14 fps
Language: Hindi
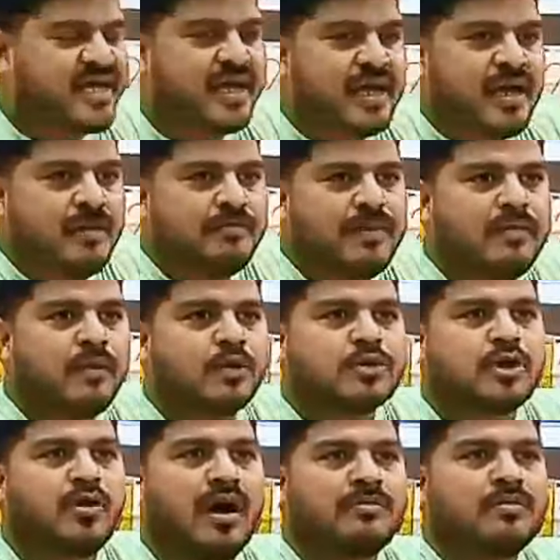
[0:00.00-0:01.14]
है ये मैं
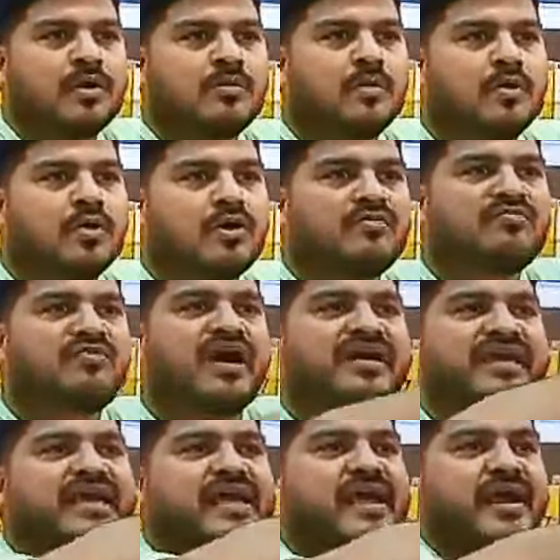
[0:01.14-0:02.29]
बोलता हूँ आप लोग बोलोगे
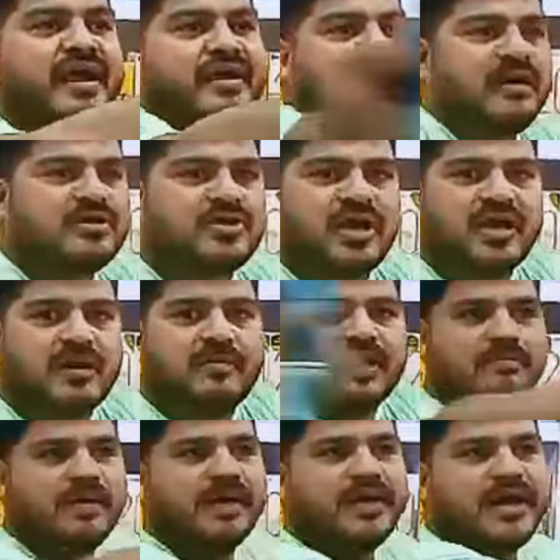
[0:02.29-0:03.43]
वाकई एंड कर दिया
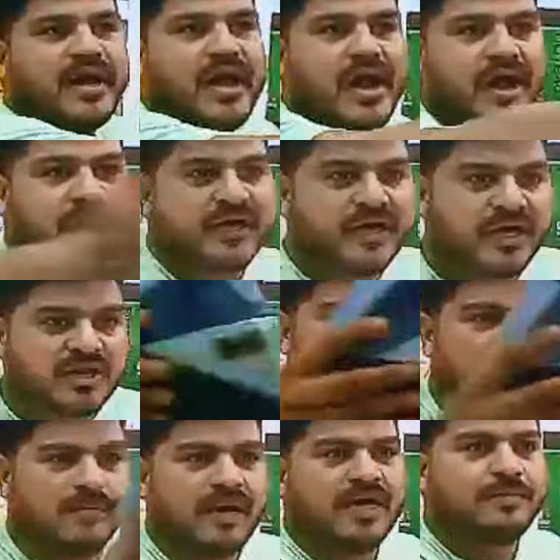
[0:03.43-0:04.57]
रहमान भाई ने एंड कर
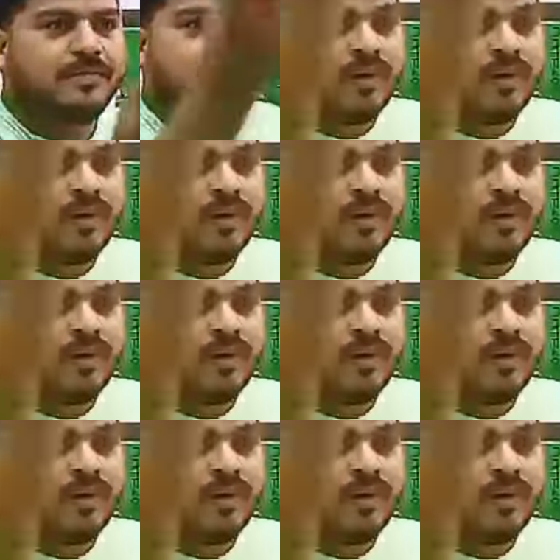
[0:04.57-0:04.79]
दिया भाई